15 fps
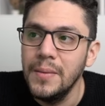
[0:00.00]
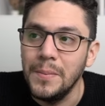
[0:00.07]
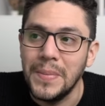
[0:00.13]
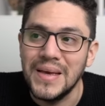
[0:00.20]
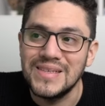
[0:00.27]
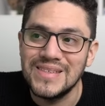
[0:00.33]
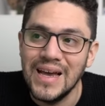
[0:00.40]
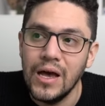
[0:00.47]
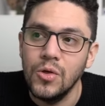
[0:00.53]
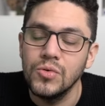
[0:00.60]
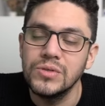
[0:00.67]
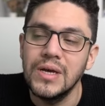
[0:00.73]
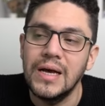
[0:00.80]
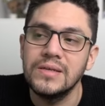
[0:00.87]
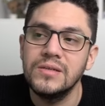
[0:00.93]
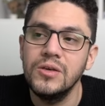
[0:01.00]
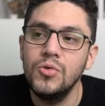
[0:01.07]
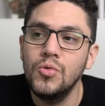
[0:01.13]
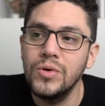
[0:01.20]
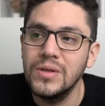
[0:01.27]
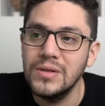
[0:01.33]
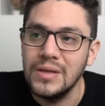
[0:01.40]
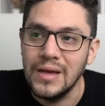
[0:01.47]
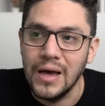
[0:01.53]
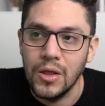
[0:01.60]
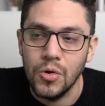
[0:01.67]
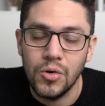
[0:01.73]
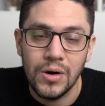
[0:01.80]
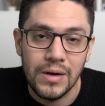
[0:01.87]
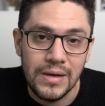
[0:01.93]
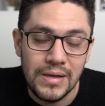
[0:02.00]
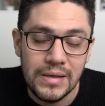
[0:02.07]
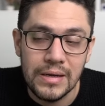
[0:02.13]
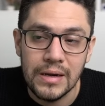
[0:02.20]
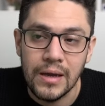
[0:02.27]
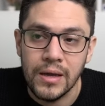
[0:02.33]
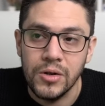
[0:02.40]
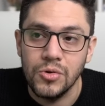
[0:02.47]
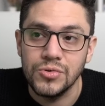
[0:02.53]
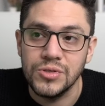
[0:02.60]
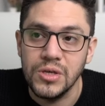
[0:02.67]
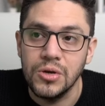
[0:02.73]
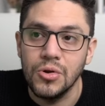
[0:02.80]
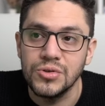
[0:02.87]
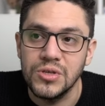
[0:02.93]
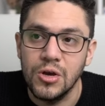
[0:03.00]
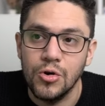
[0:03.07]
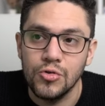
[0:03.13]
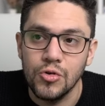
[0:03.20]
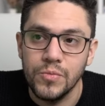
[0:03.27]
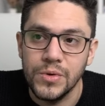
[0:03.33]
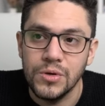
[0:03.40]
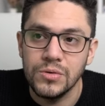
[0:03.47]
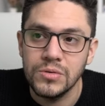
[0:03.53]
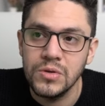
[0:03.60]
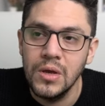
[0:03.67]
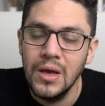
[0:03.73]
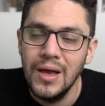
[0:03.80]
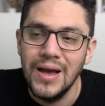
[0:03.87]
pesados ha sido un indicador líder en los ciclos económicos.